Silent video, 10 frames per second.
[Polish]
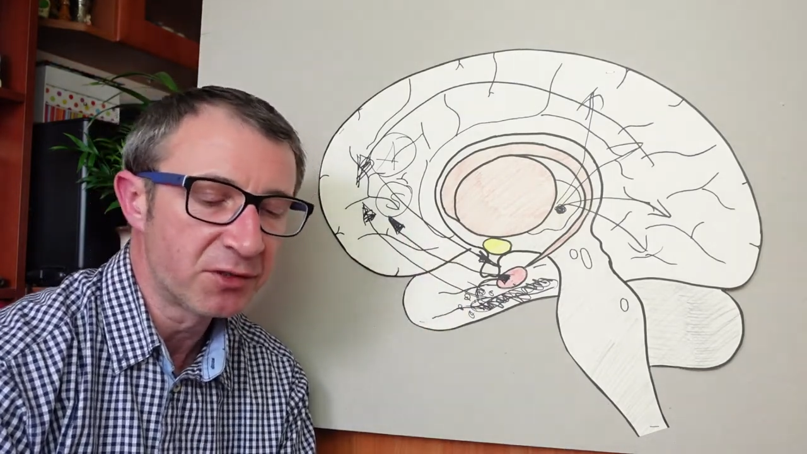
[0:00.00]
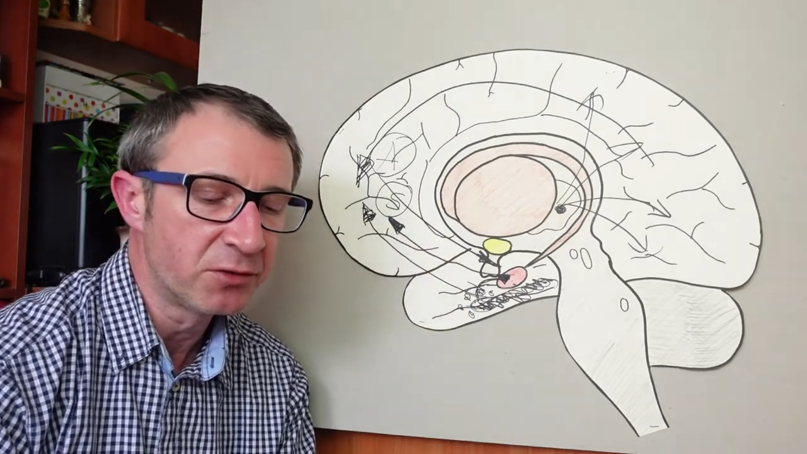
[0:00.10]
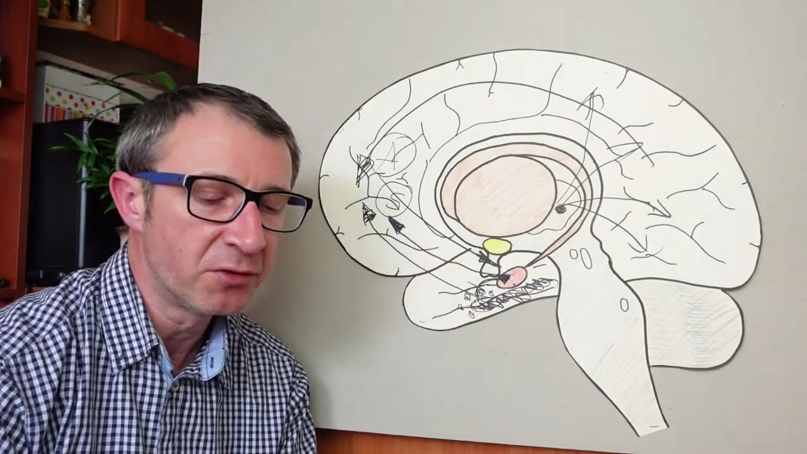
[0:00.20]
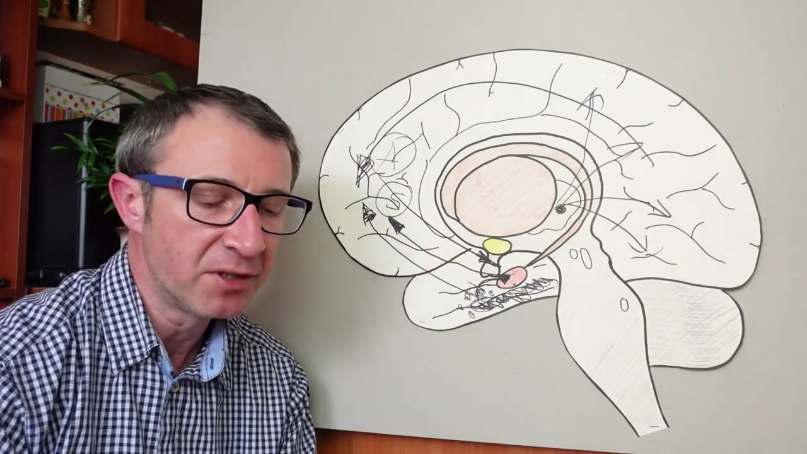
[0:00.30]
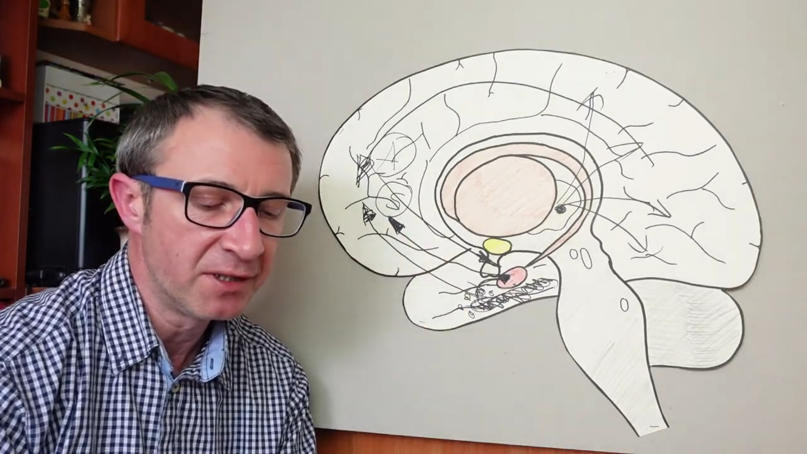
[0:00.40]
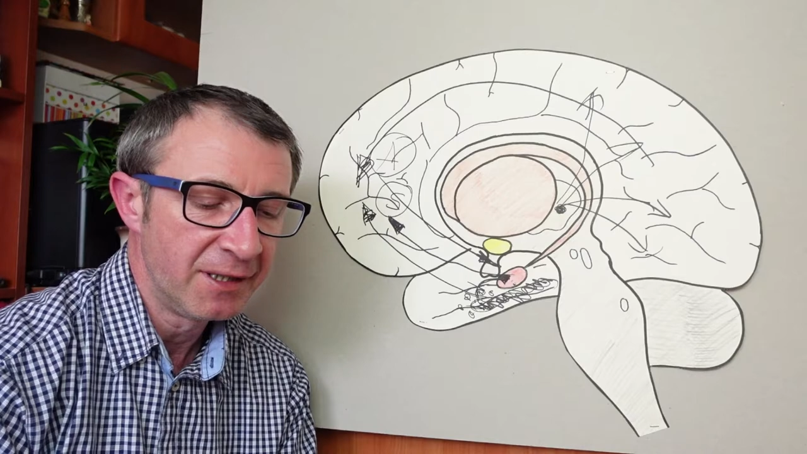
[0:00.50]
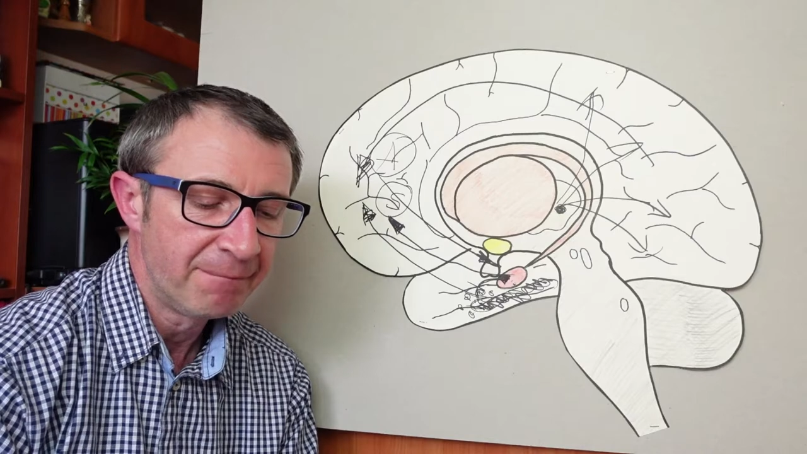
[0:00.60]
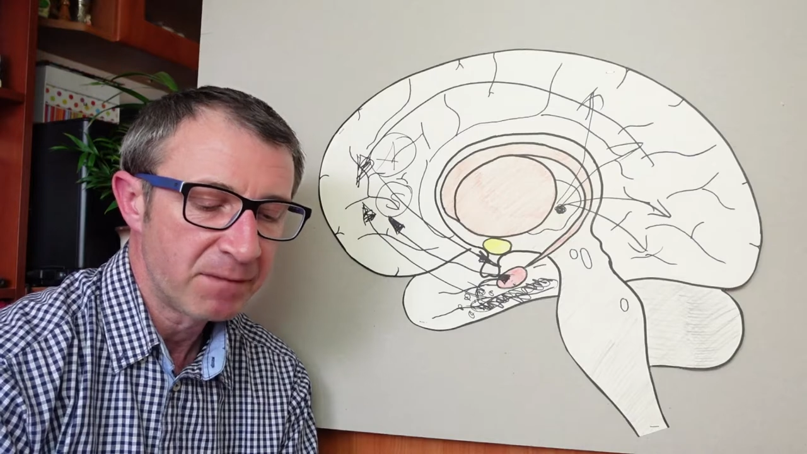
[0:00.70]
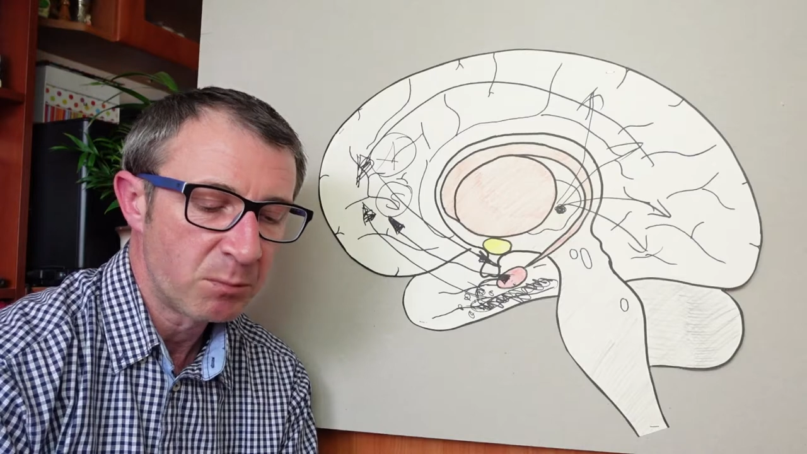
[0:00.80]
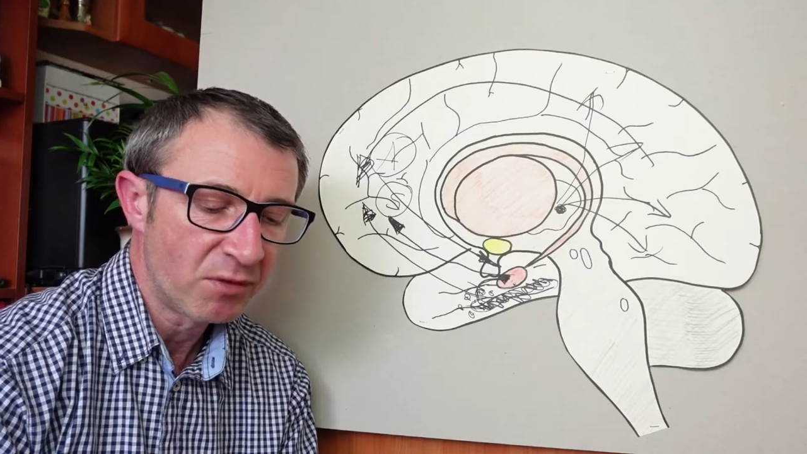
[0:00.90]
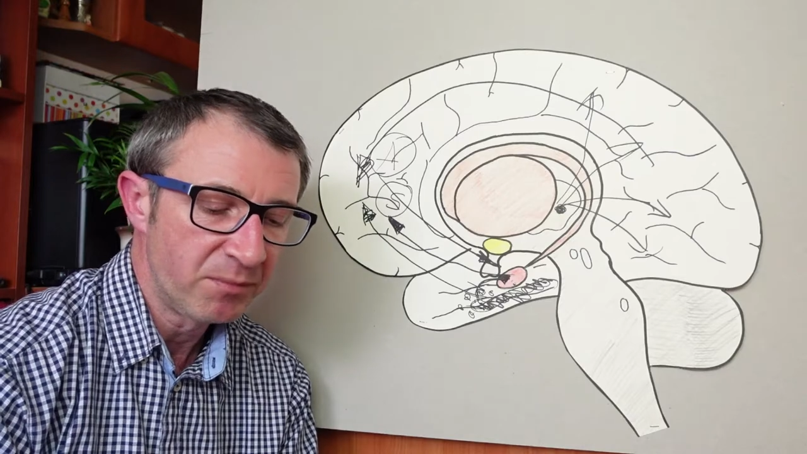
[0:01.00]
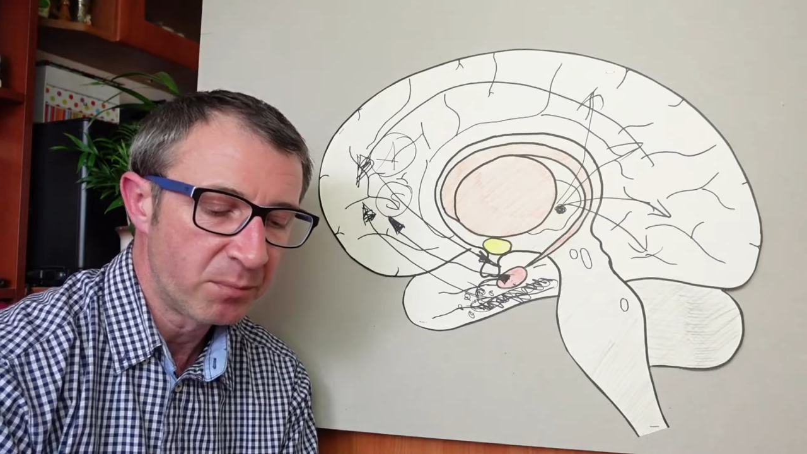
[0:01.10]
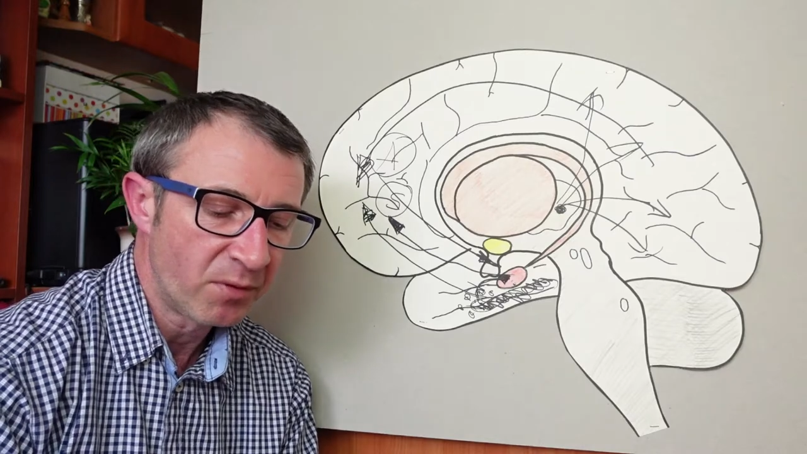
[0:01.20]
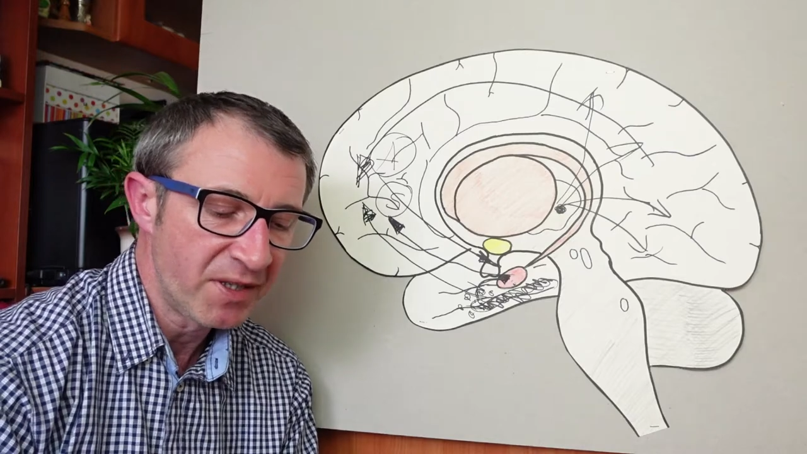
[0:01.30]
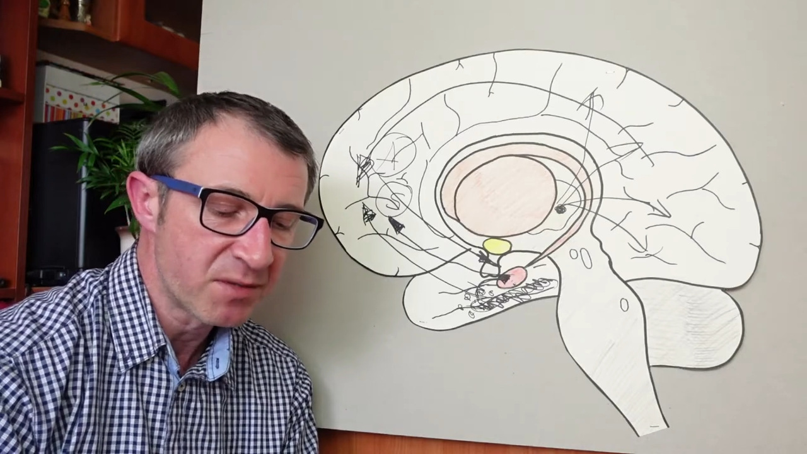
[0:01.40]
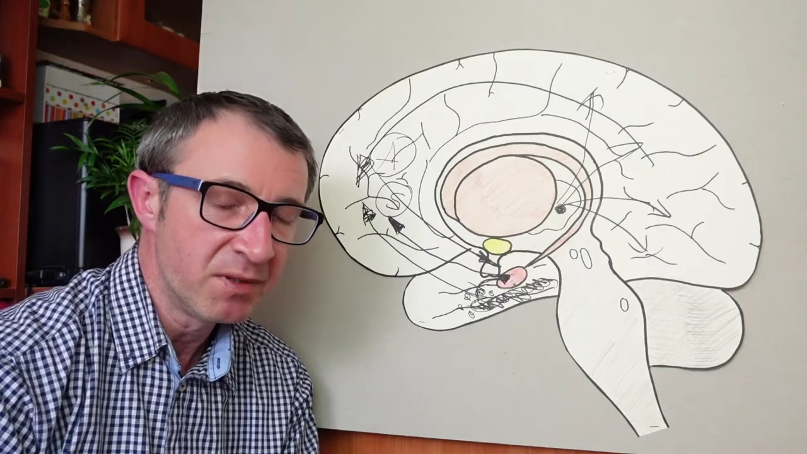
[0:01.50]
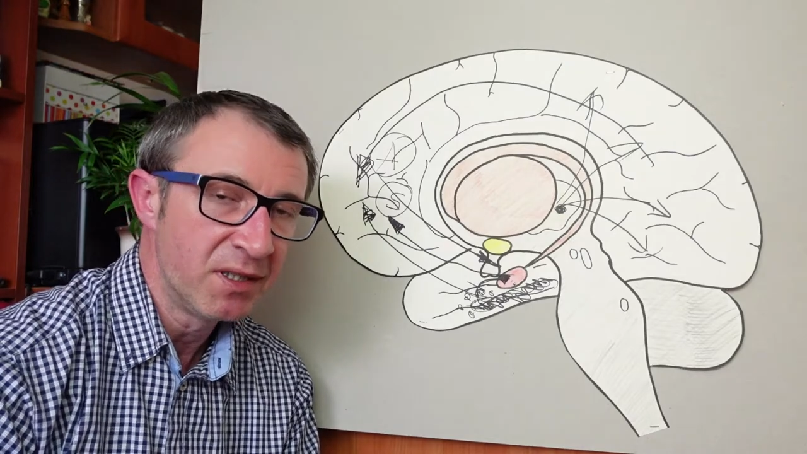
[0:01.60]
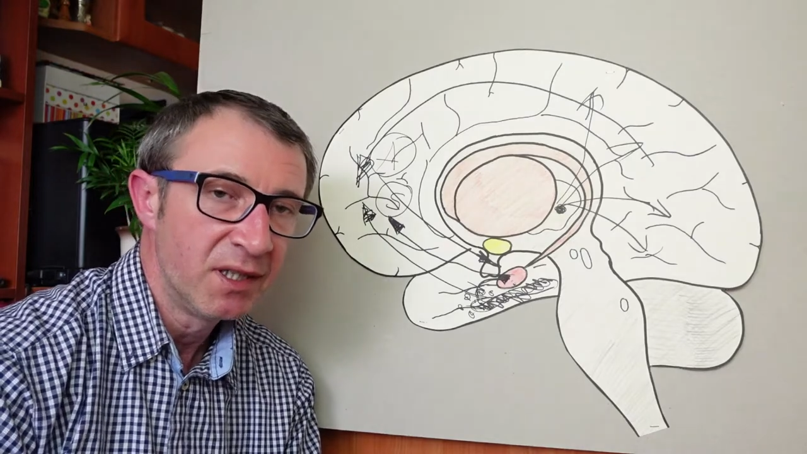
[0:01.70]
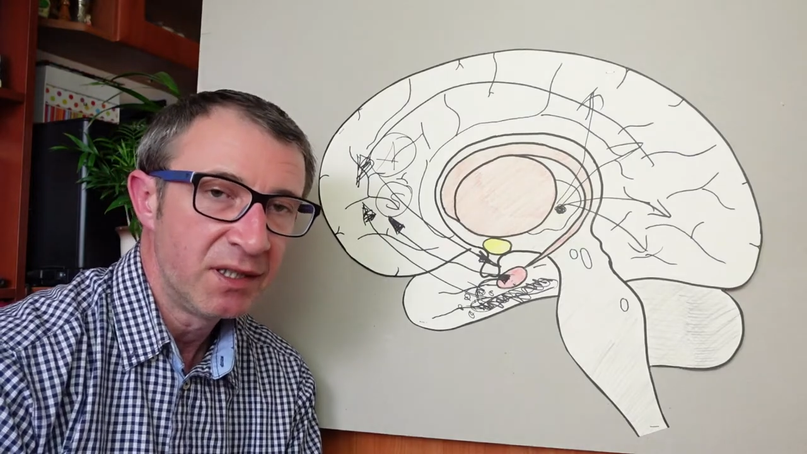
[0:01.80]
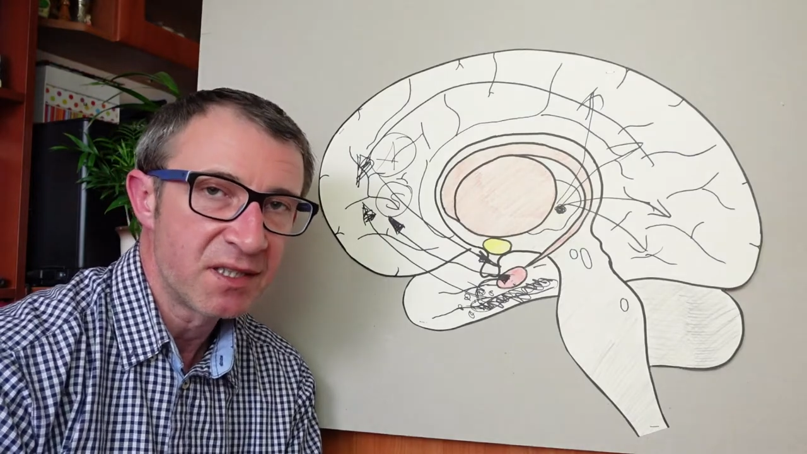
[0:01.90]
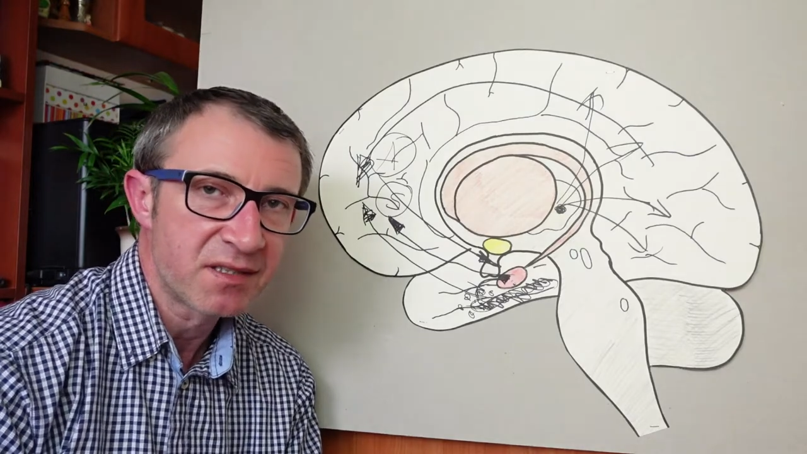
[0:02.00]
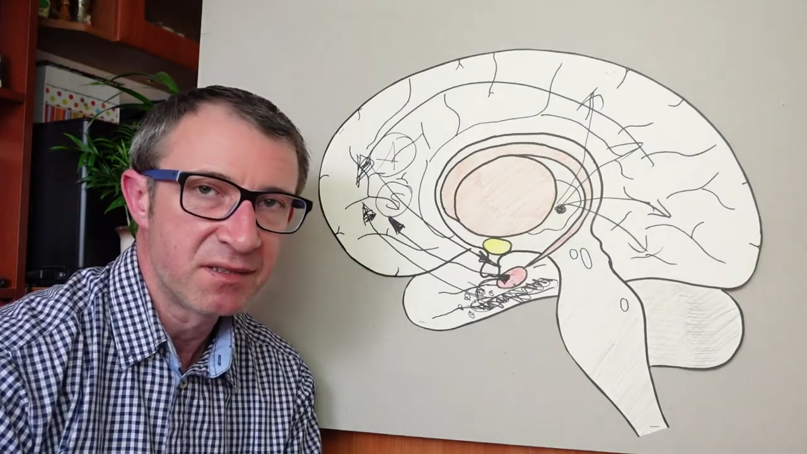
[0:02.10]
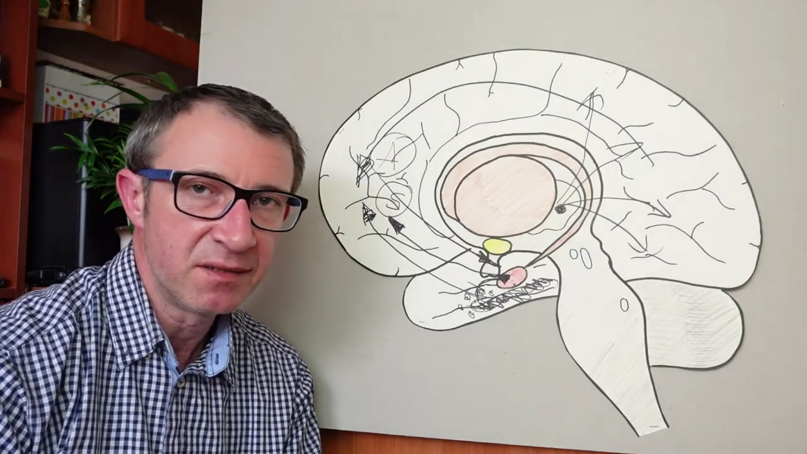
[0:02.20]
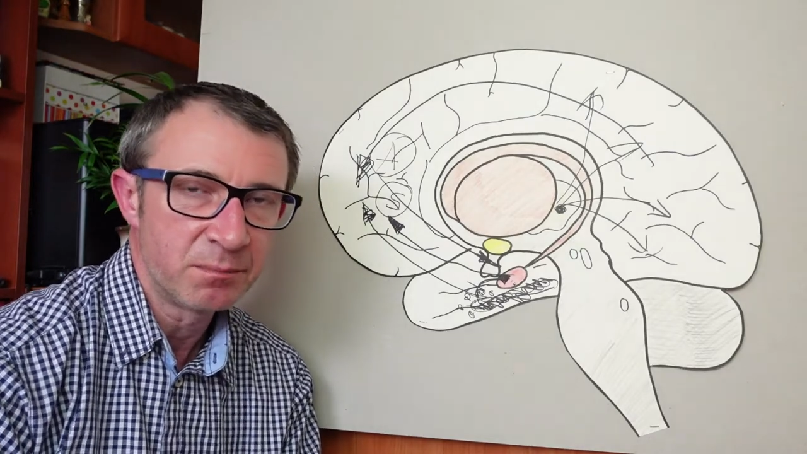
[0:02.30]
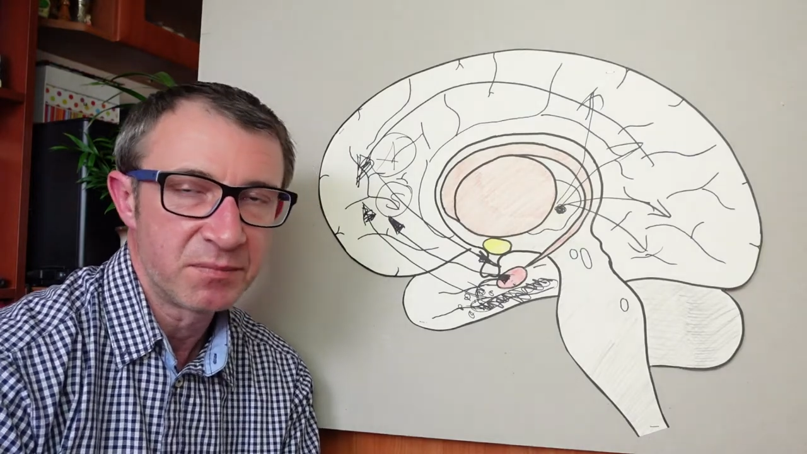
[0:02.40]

który no, powiedzmy jest e,